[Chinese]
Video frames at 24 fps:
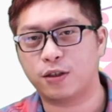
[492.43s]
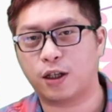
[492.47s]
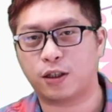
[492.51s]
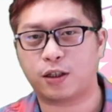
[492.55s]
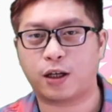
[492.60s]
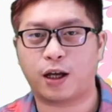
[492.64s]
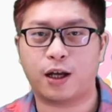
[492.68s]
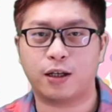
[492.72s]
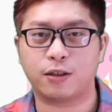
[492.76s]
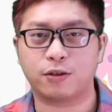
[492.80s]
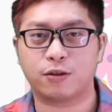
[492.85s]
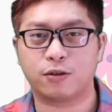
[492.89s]
那
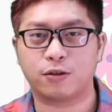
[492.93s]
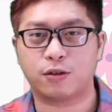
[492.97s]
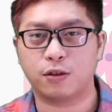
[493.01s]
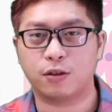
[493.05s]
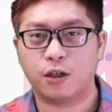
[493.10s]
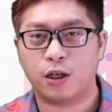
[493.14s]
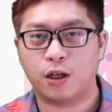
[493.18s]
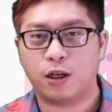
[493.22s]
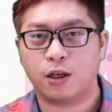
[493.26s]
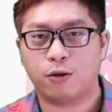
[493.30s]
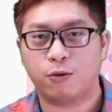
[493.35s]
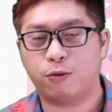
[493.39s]
当然就是
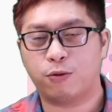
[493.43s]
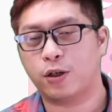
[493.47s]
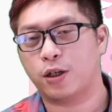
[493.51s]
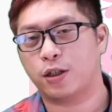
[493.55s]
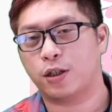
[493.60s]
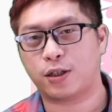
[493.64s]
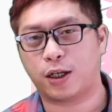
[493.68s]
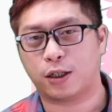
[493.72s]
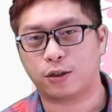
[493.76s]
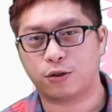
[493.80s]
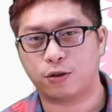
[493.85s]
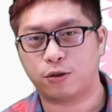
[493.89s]
我也
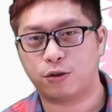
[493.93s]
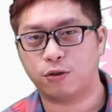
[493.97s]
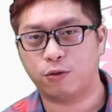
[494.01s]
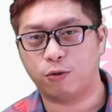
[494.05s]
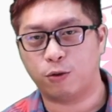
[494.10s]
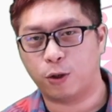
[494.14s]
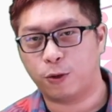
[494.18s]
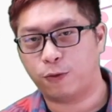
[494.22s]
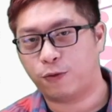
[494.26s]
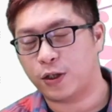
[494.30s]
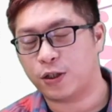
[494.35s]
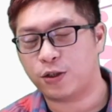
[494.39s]
讲，就是
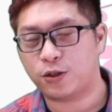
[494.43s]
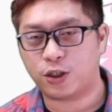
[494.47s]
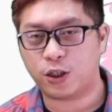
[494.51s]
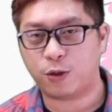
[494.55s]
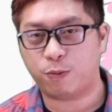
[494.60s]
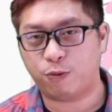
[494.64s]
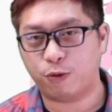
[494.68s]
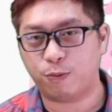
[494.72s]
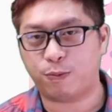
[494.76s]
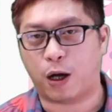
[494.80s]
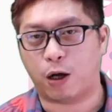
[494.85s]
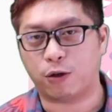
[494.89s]
我的分析
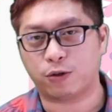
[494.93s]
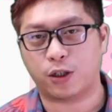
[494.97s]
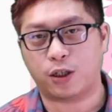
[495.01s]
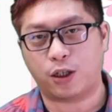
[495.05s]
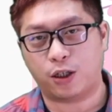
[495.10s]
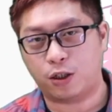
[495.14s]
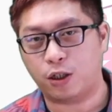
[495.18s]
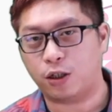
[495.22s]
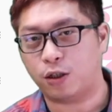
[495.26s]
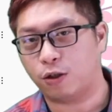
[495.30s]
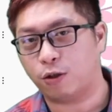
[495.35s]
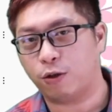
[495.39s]
不保证
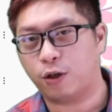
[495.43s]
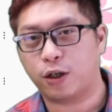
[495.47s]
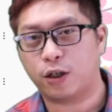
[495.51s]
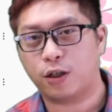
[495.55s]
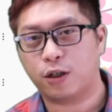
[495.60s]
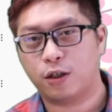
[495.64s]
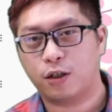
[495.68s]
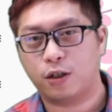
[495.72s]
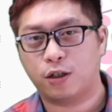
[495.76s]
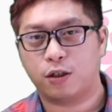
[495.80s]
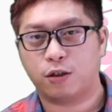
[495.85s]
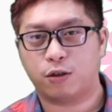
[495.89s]
一定对，
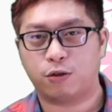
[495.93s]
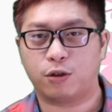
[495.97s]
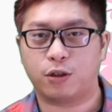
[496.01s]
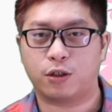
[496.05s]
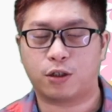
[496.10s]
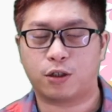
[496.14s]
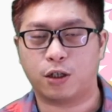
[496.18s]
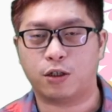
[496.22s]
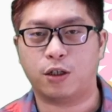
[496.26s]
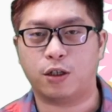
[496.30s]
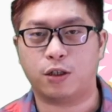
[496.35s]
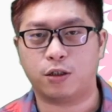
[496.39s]
对，
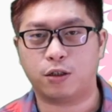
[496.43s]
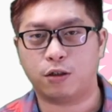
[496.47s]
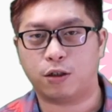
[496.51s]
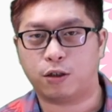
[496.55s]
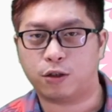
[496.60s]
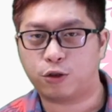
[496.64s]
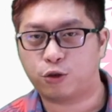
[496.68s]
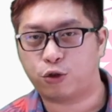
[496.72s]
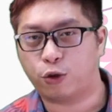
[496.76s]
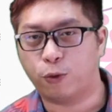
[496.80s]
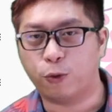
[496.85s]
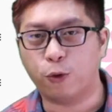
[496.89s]
可能
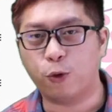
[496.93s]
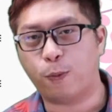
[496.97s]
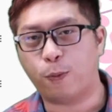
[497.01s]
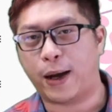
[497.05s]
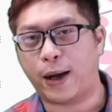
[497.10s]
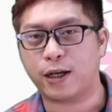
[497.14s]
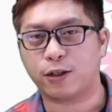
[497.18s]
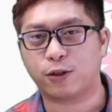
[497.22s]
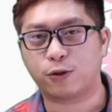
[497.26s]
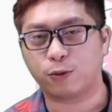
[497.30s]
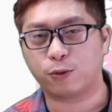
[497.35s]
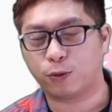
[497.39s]
错误
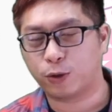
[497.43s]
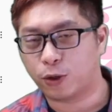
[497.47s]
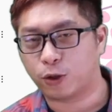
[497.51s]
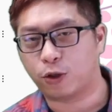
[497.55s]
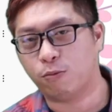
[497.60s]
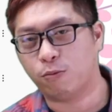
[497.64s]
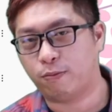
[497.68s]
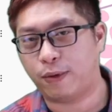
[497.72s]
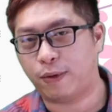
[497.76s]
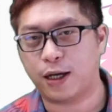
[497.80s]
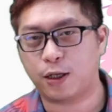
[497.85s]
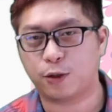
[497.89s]
百出、漏
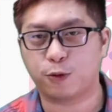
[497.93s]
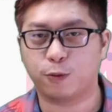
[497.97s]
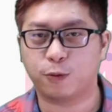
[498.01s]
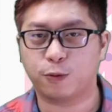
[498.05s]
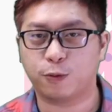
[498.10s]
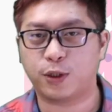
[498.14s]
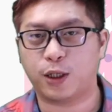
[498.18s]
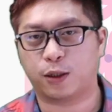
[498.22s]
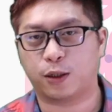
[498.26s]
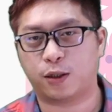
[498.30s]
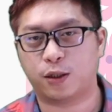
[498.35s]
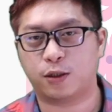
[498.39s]
洞百出这样。